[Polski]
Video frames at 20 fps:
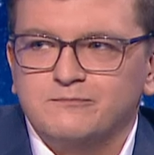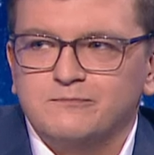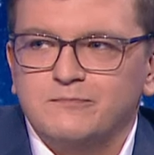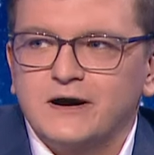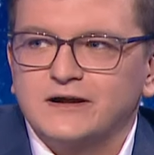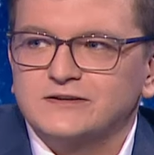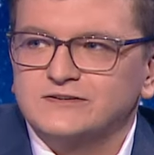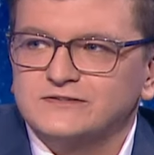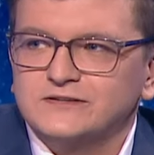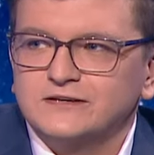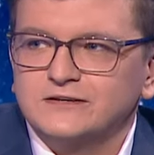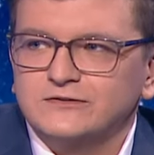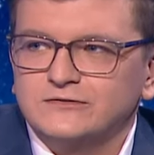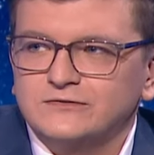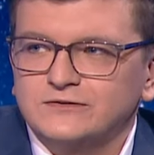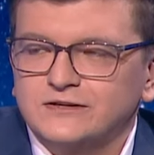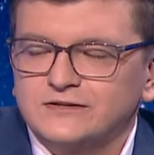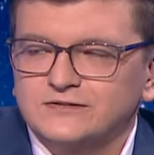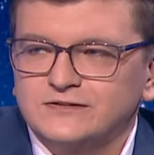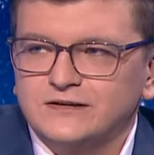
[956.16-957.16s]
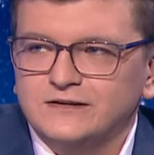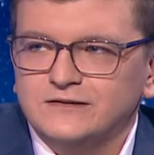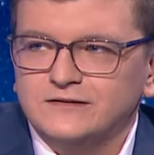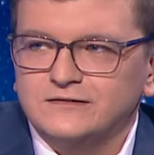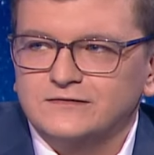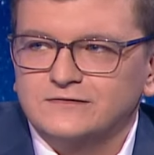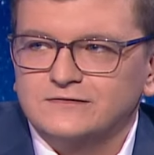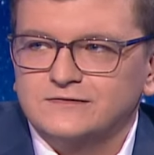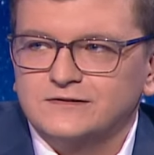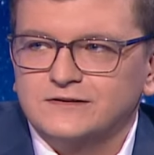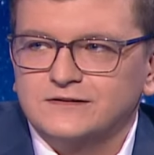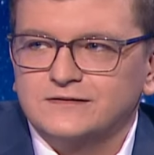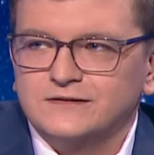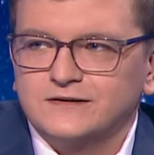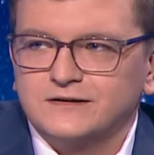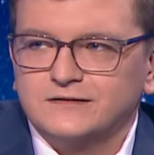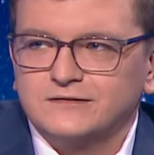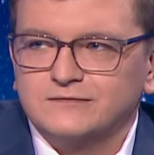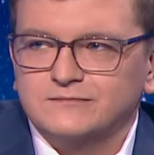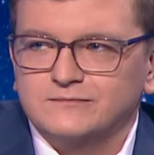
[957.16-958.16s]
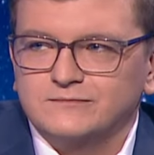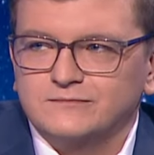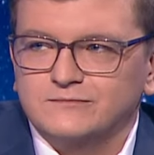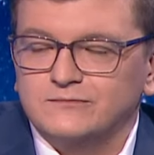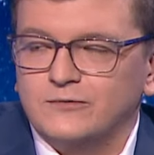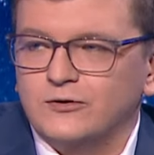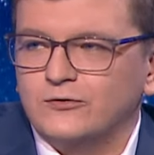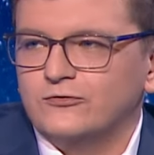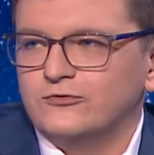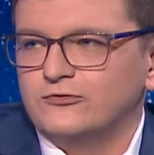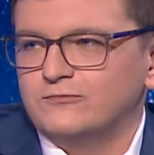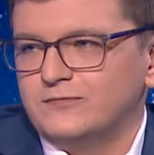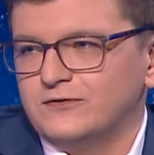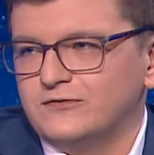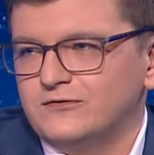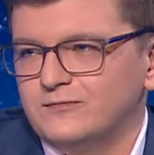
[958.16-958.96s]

bać tych doniesień, czy jednak mogą spać